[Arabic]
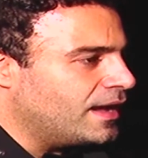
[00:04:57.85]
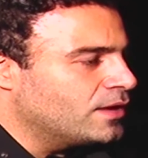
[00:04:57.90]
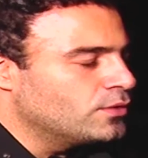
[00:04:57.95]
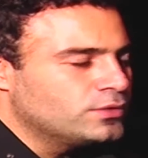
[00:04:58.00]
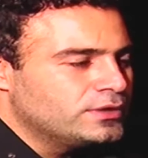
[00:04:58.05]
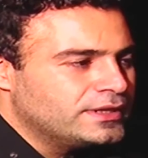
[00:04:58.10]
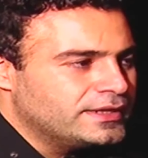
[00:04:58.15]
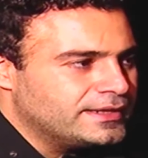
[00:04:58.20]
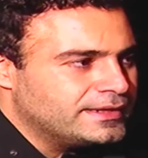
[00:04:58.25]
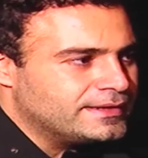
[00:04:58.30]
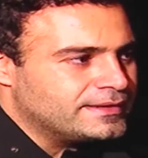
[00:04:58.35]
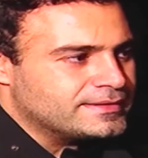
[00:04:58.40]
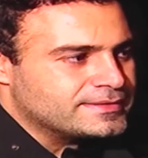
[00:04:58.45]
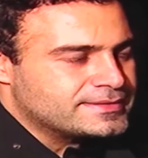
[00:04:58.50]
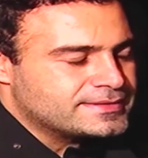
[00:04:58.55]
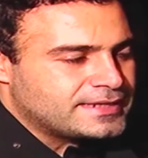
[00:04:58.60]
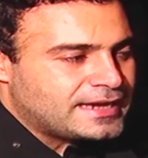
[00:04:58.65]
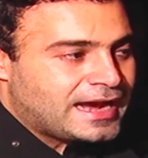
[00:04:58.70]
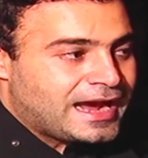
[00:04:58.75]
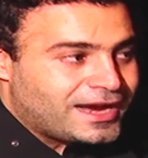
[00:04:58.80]
قالوا لي
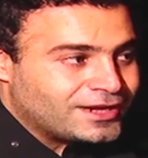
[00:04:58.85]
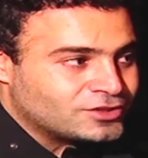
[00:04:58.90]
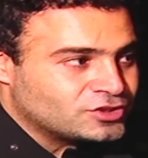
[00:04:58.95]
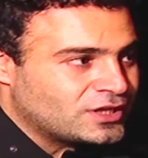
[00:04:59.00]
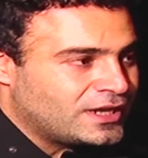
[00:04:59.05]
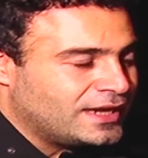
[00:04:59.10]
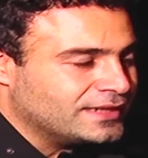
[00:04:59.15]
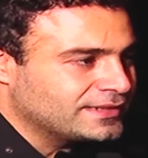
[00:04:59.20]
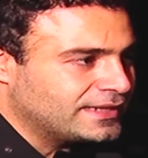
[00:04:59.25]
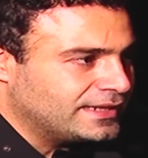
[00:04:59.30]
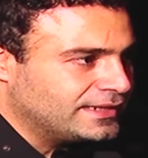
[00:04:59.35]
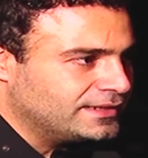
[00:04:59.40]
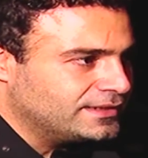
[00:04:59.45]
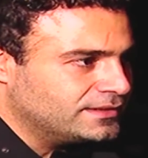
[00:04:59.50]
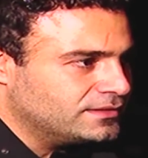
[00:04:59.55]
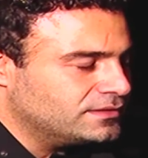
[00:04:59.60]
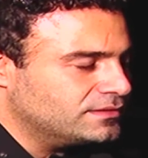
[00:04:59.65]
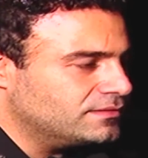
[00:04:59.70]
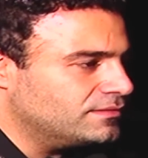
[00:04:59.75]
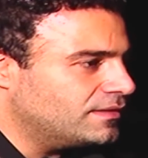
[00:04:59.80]
الساعه 10 حتغني